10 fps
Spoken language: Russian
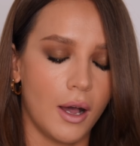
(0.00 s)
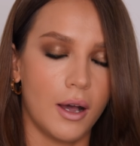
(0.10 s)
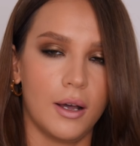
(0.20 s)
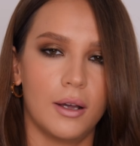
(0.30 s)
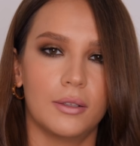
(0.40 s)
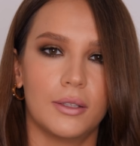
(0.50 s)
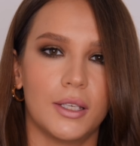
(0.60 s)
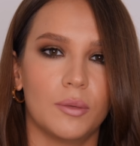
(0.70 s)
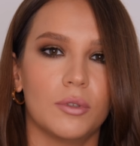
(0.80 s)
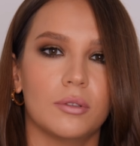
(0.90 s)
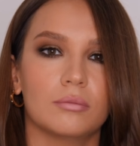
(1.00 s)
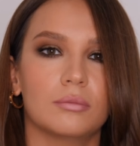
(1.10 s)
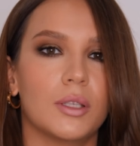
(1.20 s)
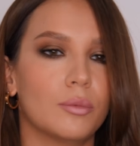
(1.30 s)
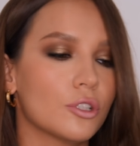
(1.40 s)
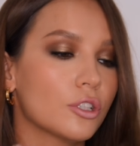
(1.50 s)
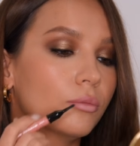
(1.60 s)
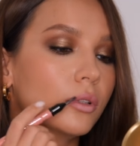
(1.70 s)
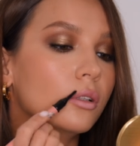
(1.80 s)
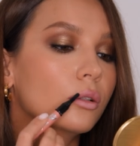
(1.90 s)
а такими
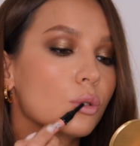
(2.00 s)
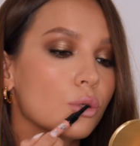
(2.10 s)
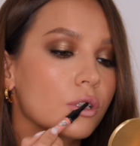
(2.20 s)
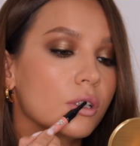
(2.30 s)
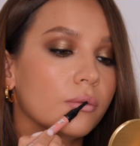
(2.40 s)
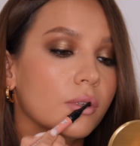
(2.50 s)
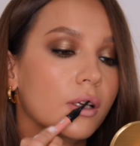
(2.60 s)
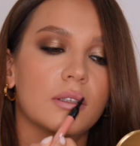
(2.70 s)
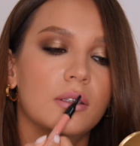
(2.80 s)
небольшими кружочками.